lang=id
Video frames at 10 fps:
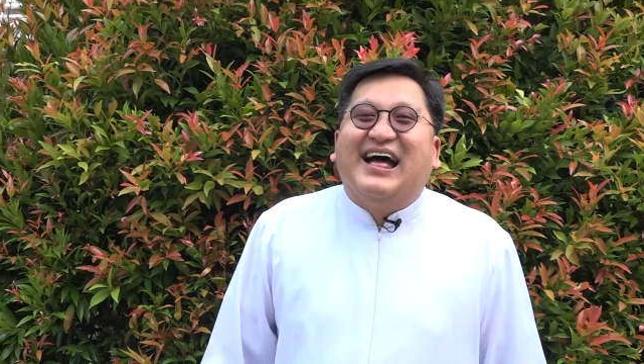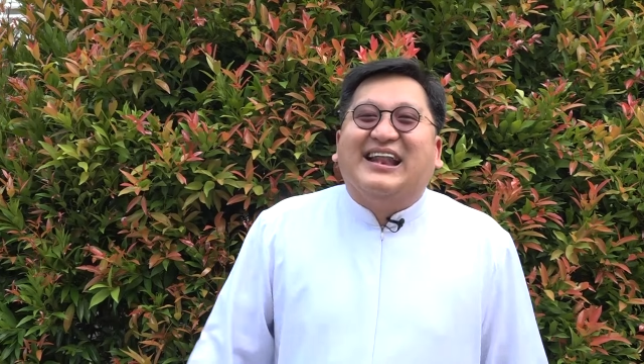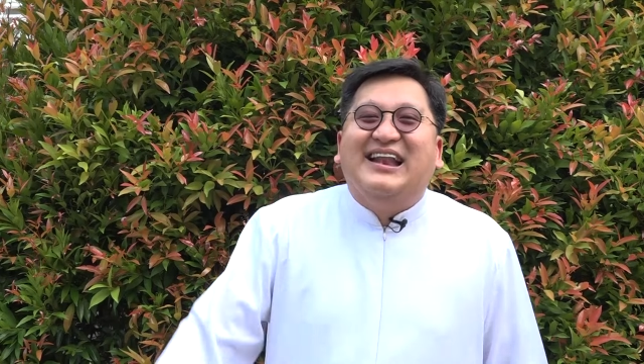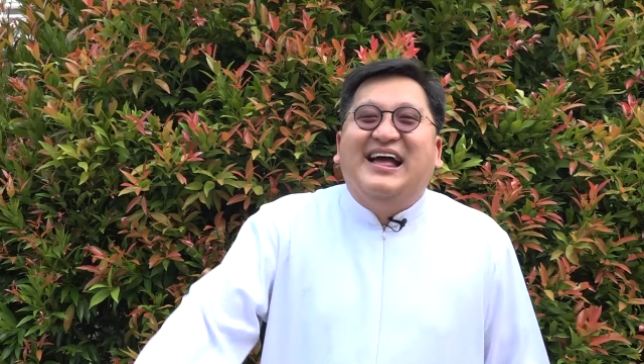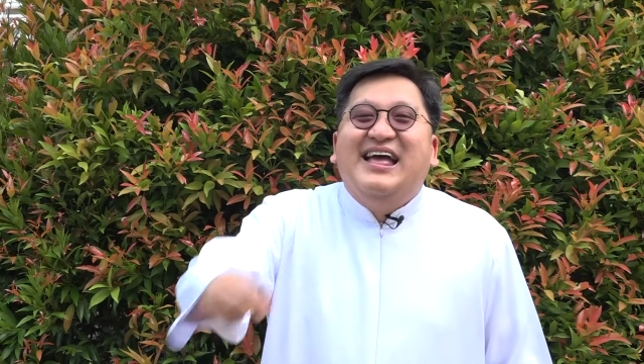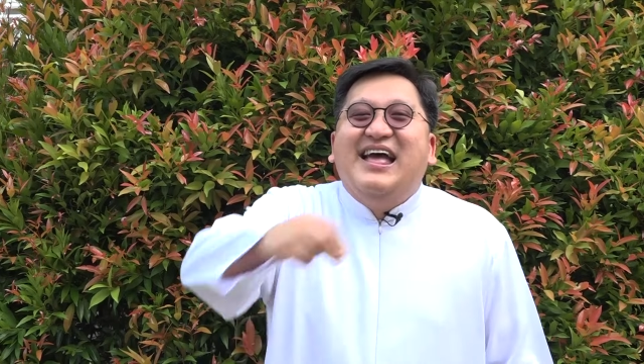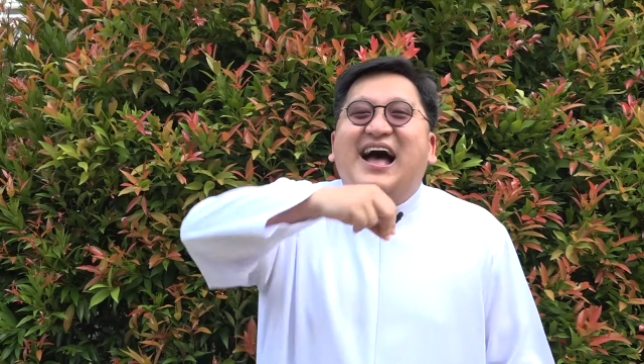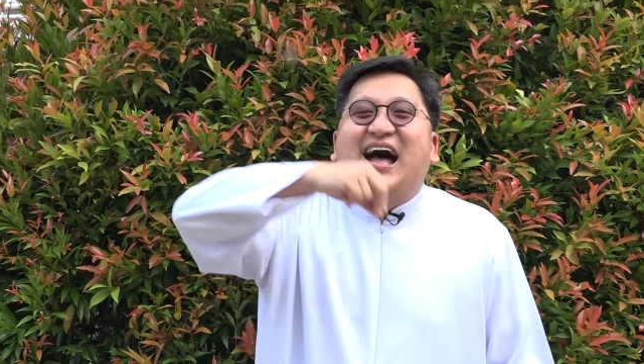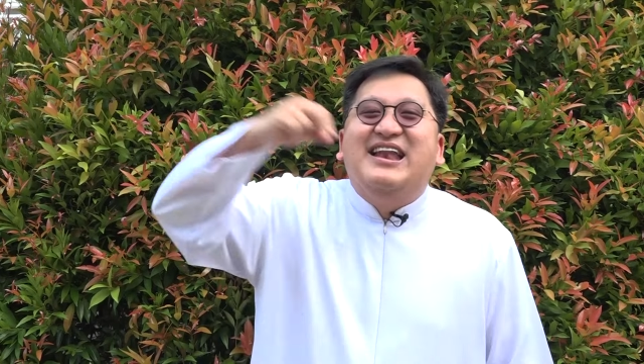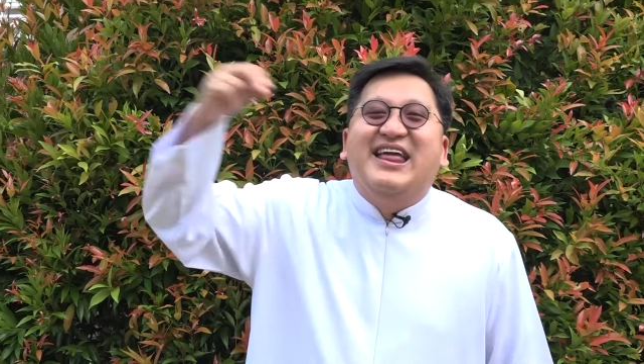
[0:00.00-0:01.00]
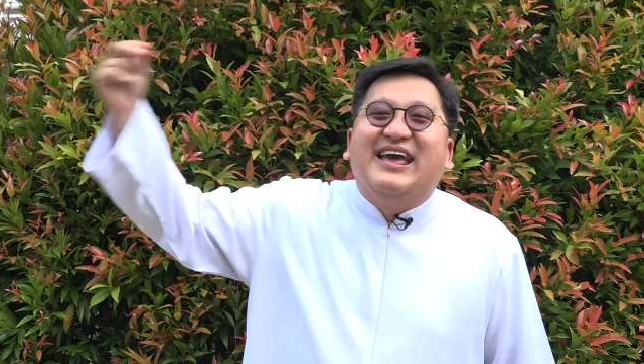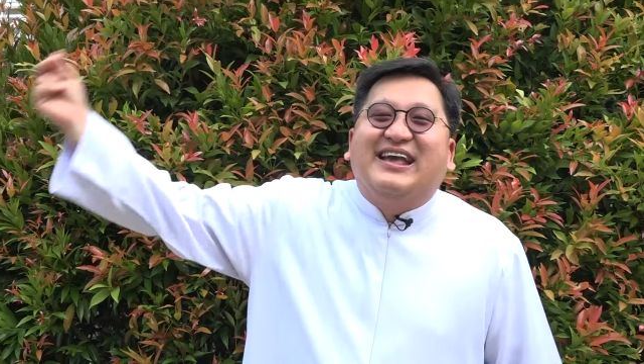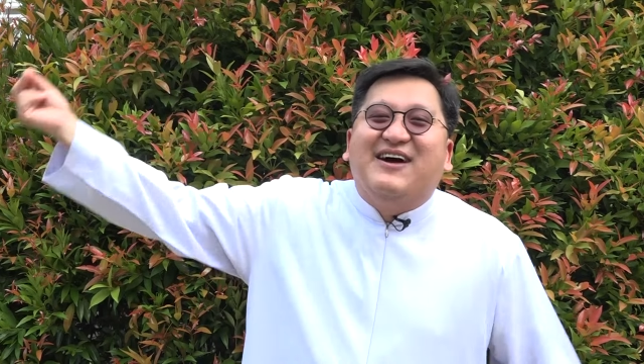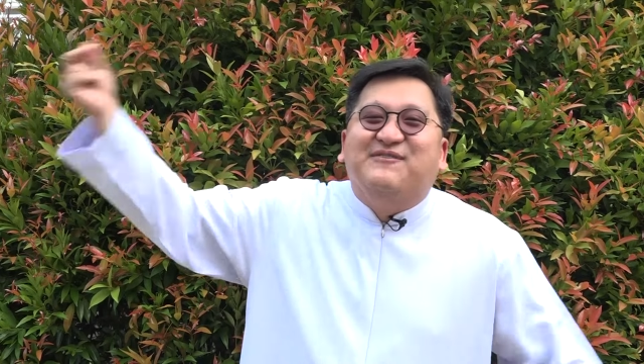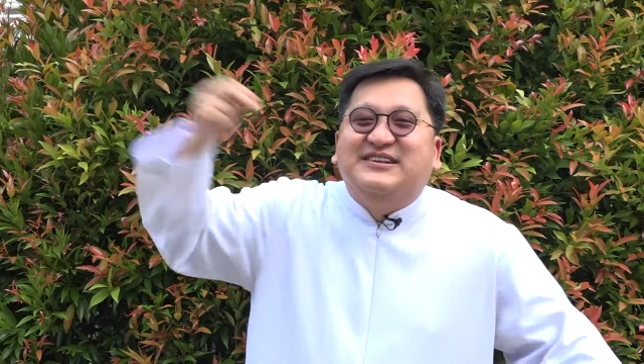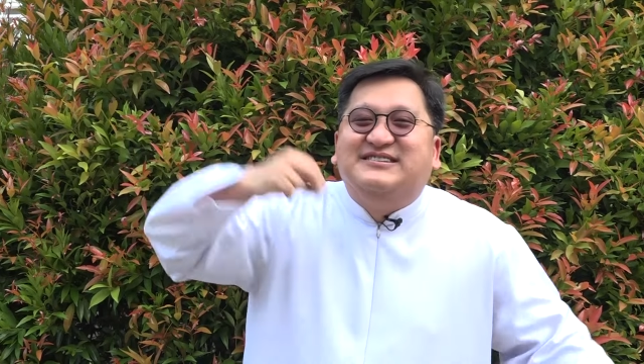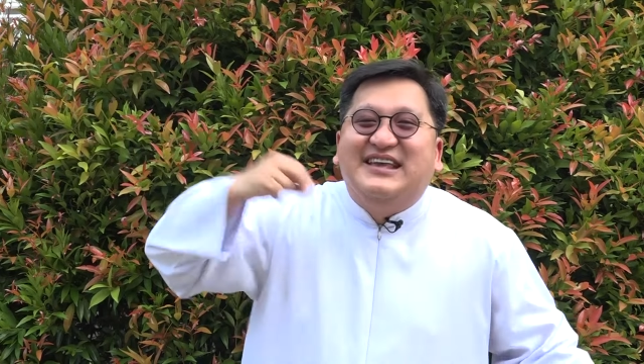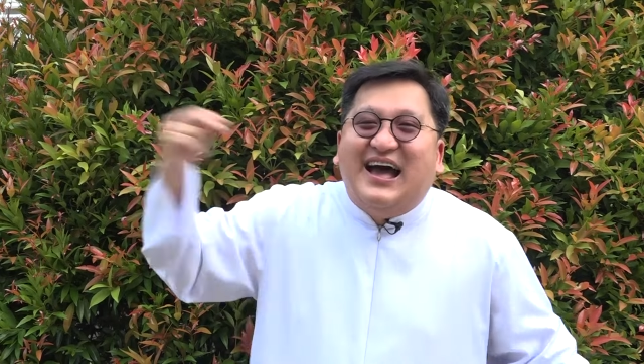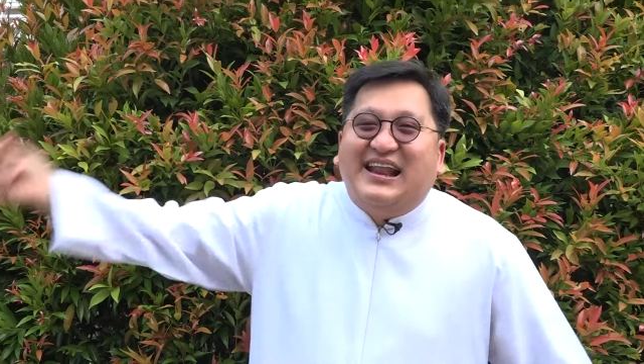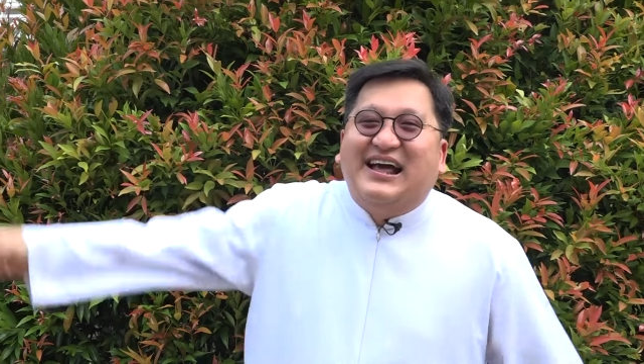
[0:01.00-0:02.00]
Karena aneka
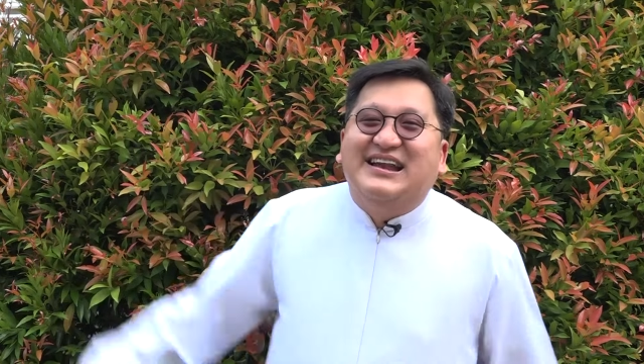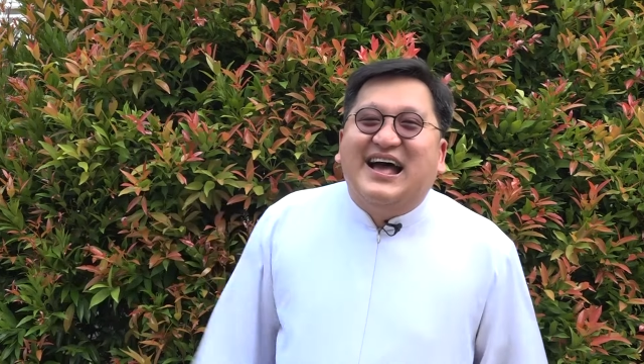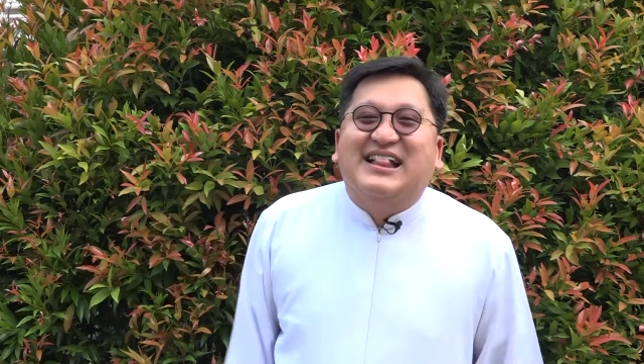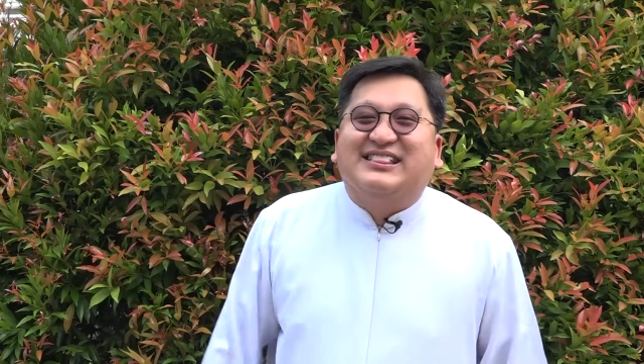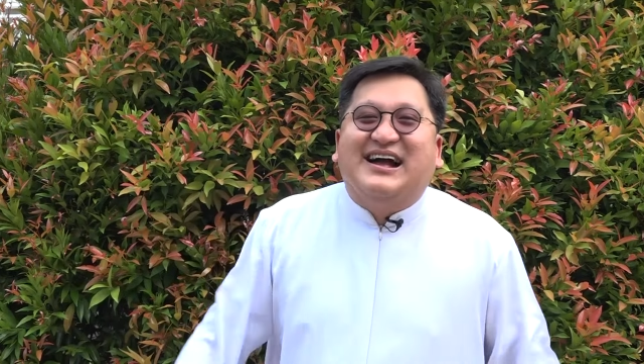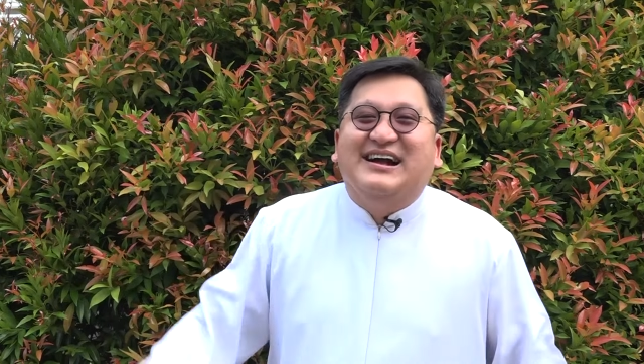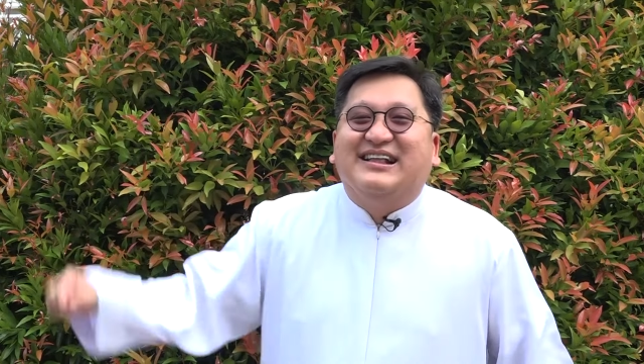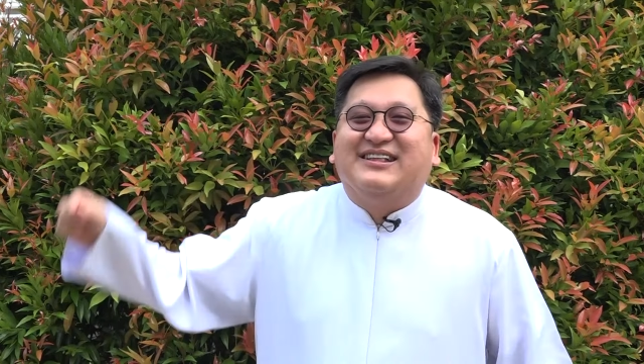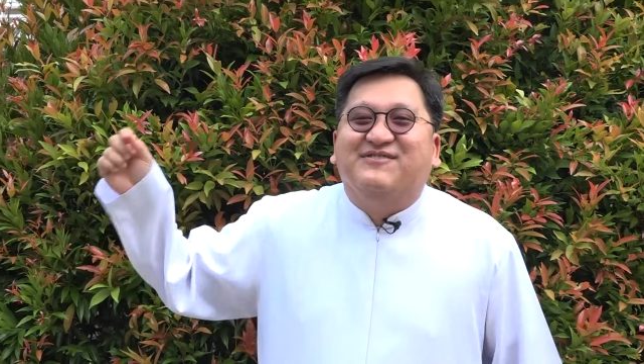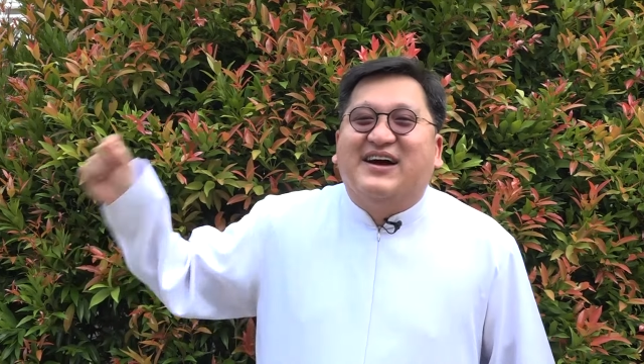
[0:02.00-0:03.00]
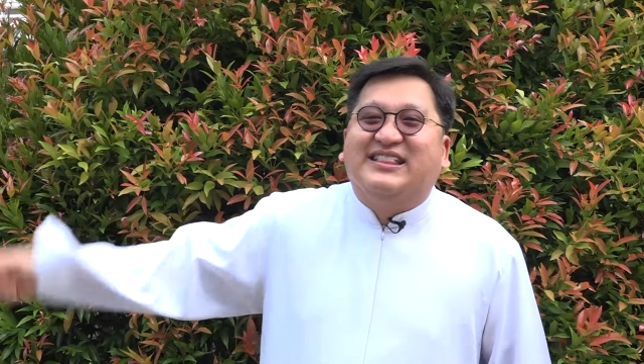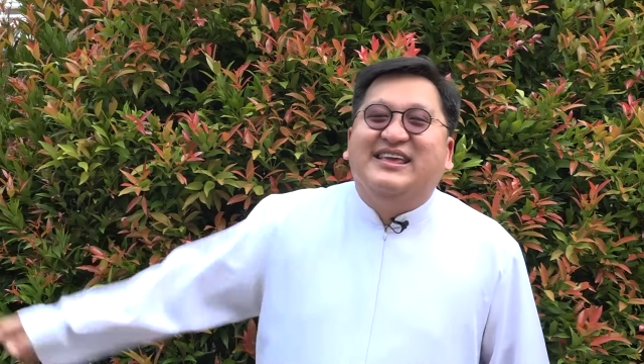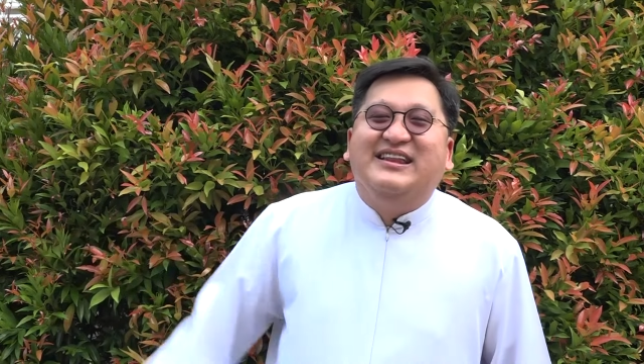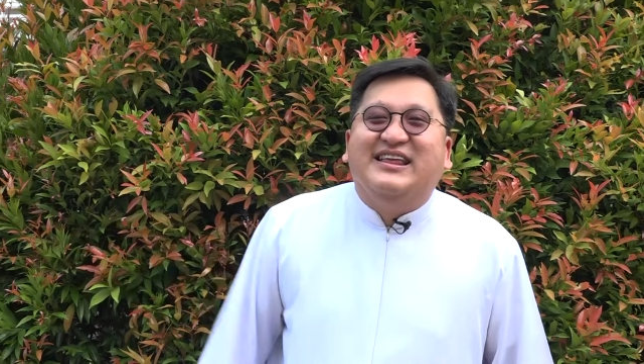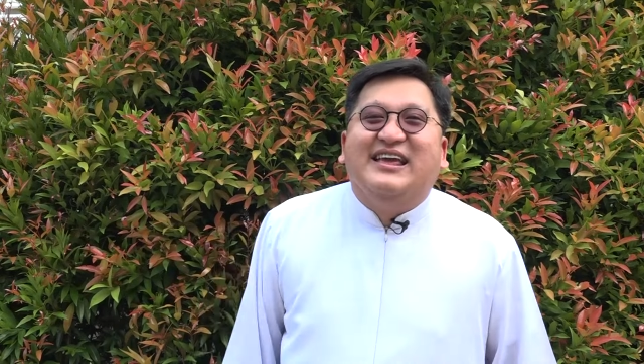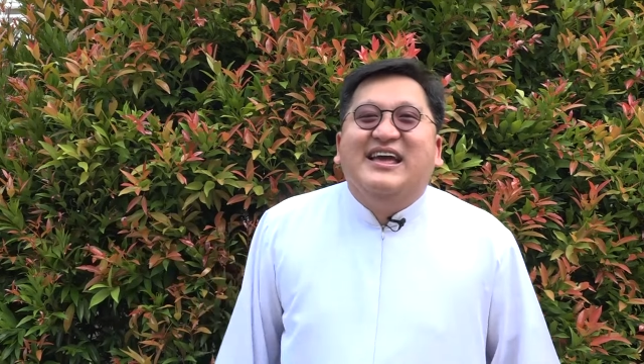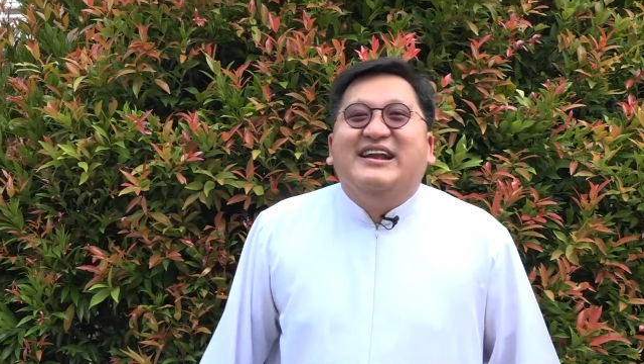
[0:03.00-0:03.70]
peziarah datang ke tempat ini